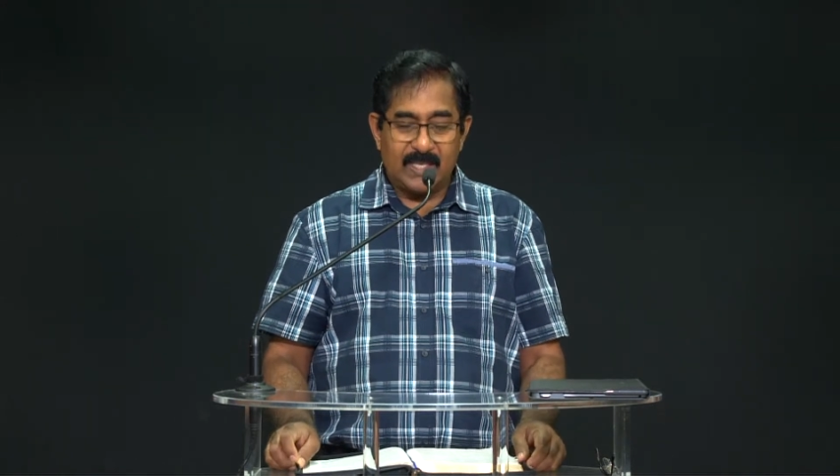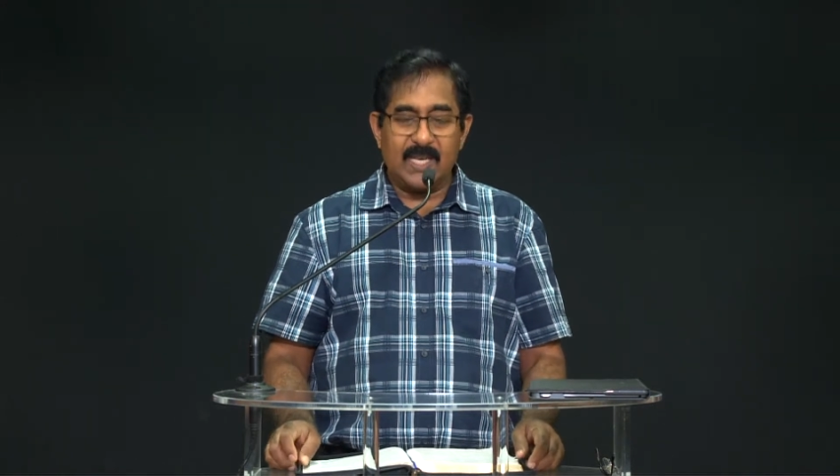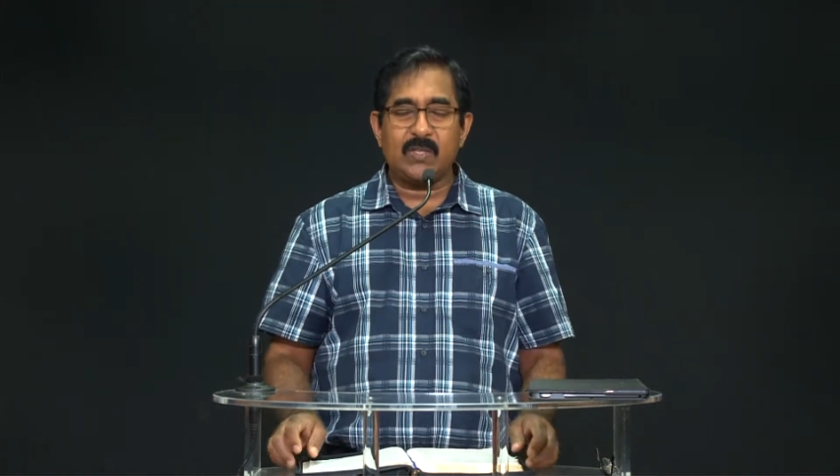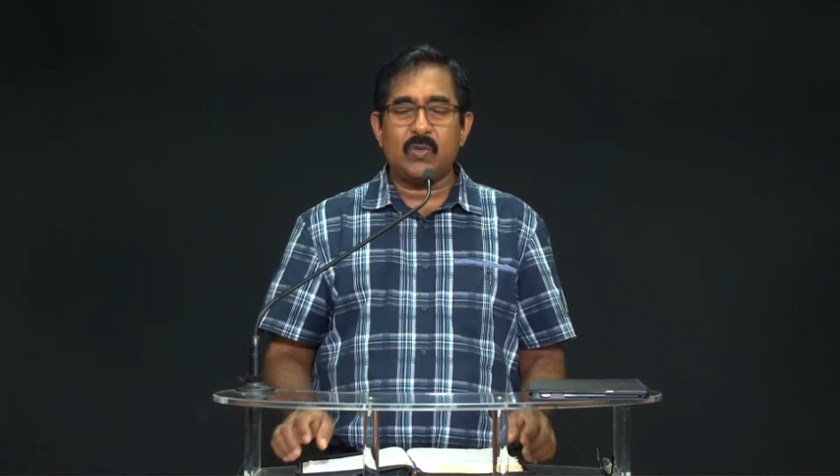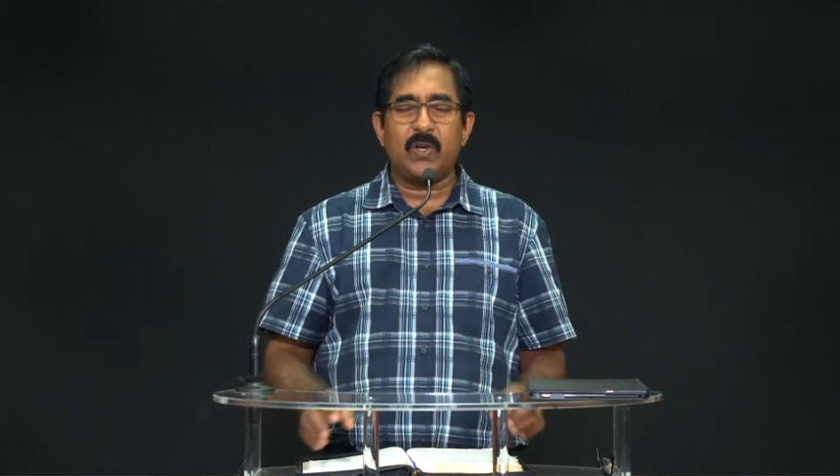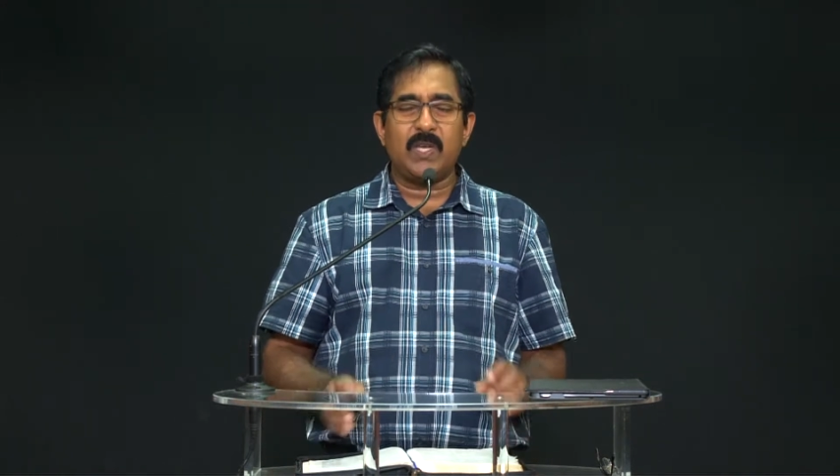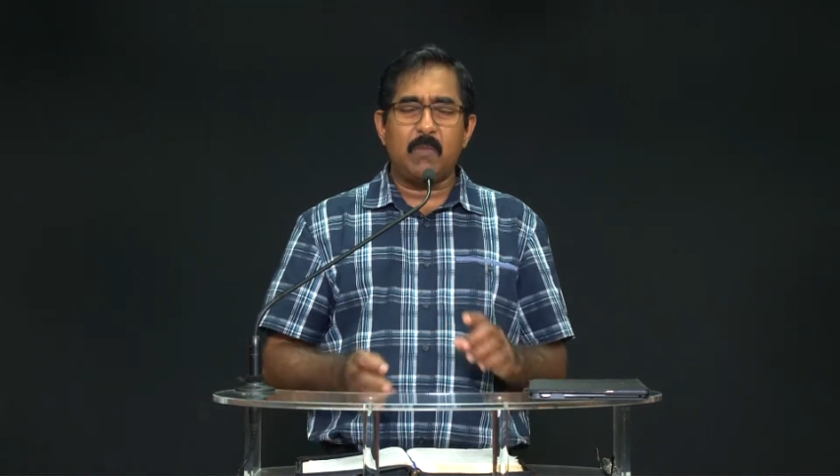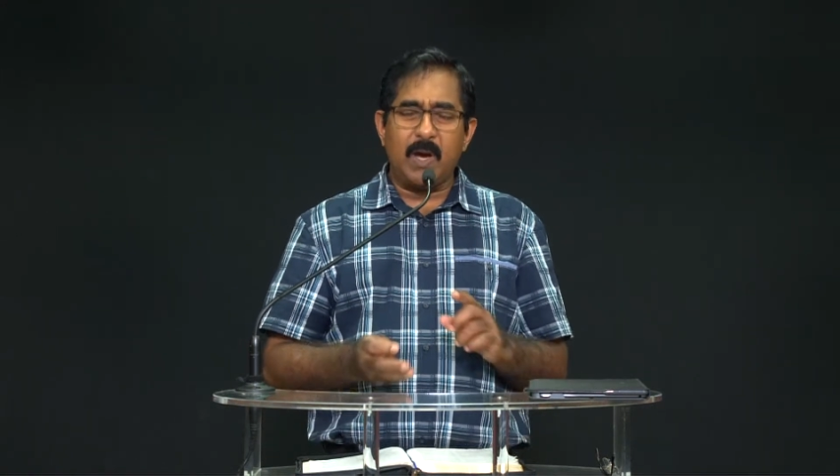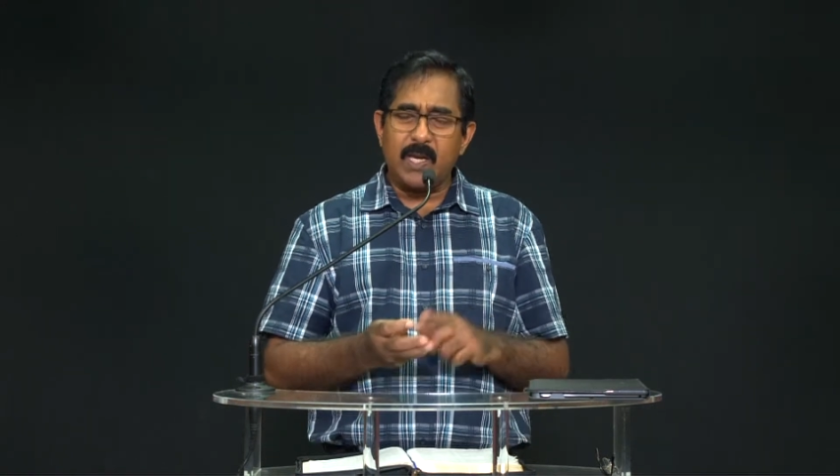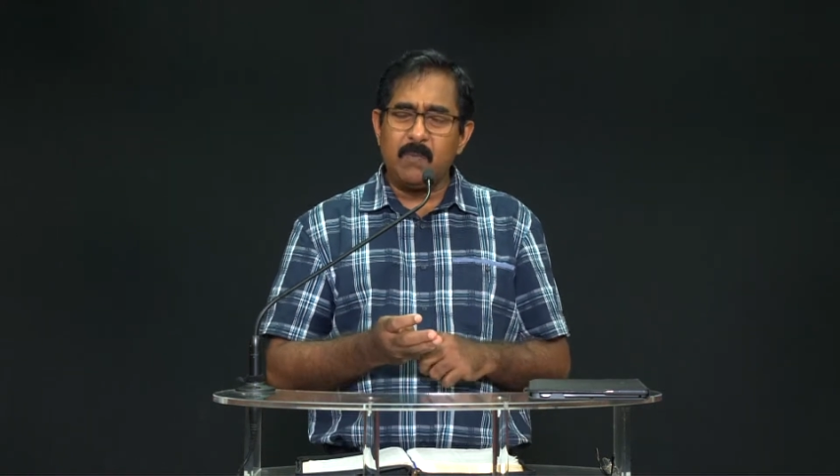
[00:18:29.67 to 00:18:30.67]
இயேசுனுடைய
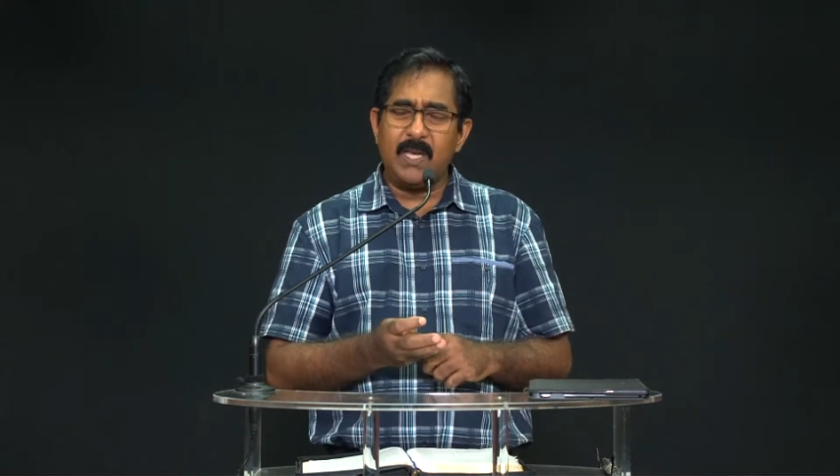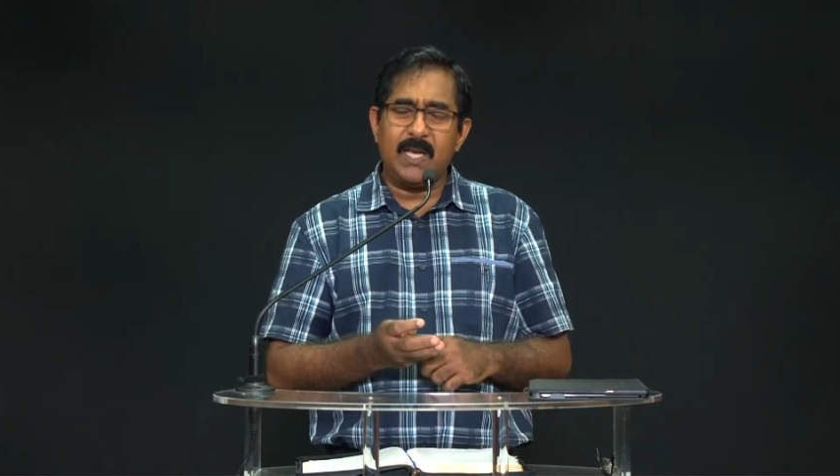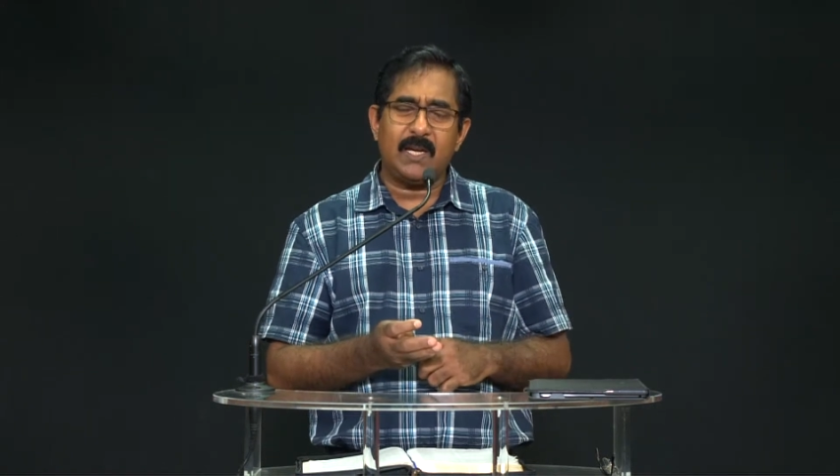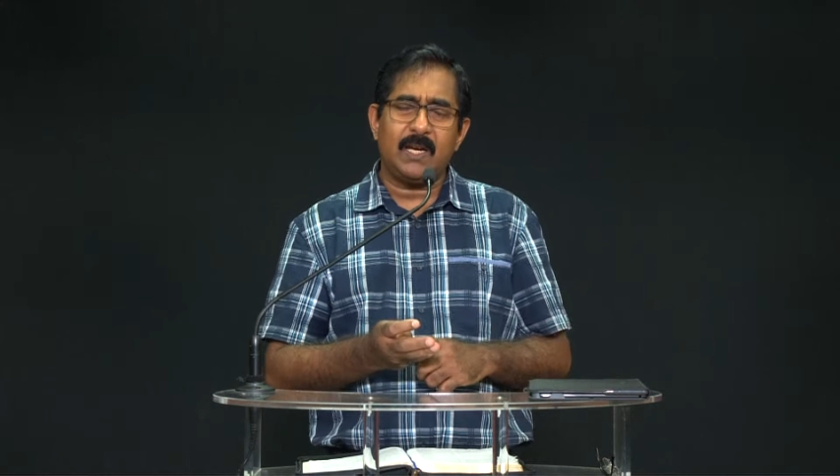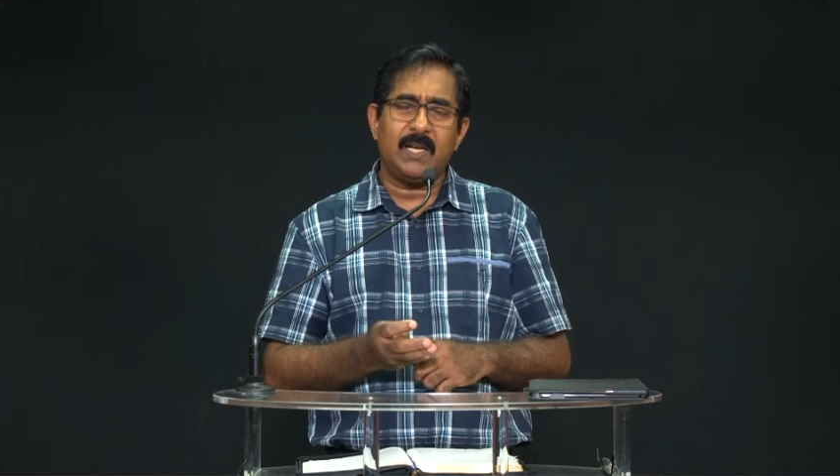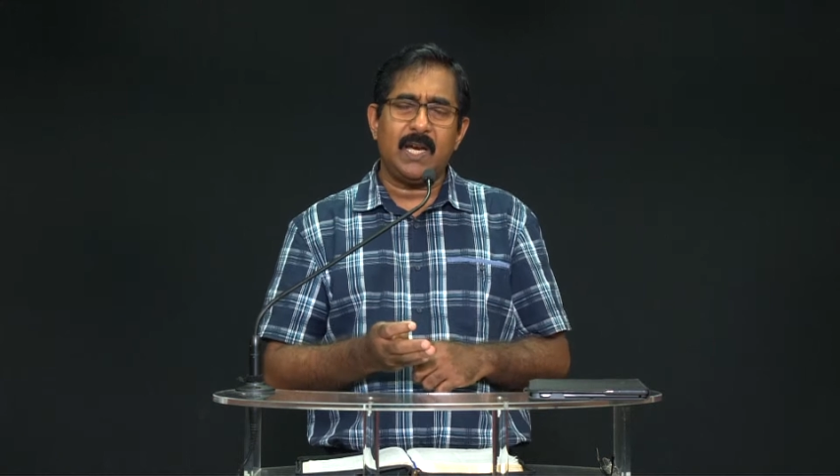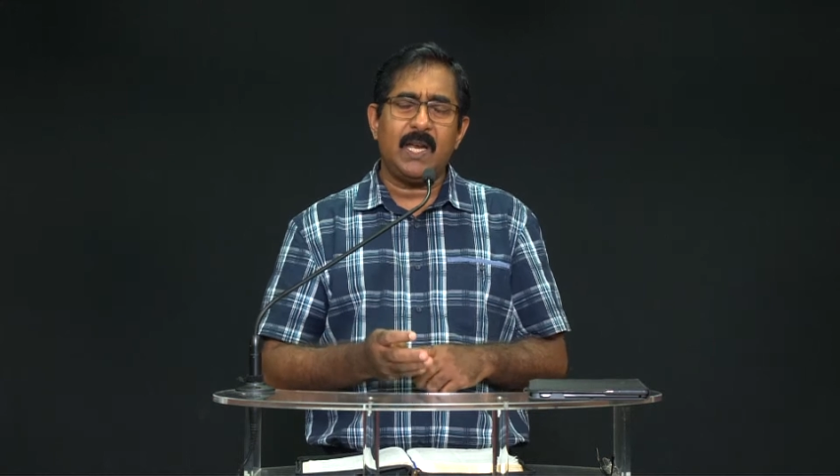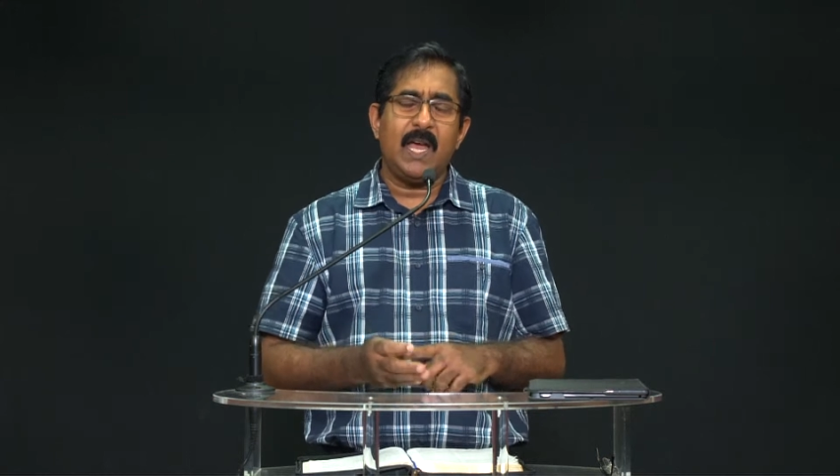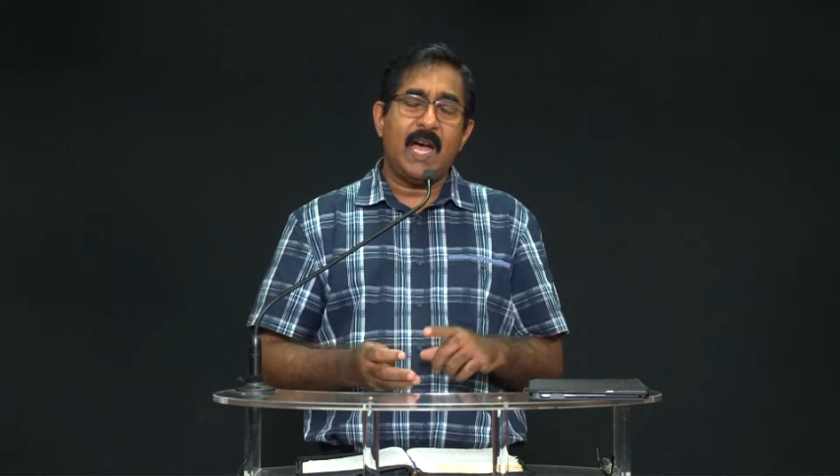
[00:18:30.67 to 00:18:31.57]
மகிமையை கண்டான்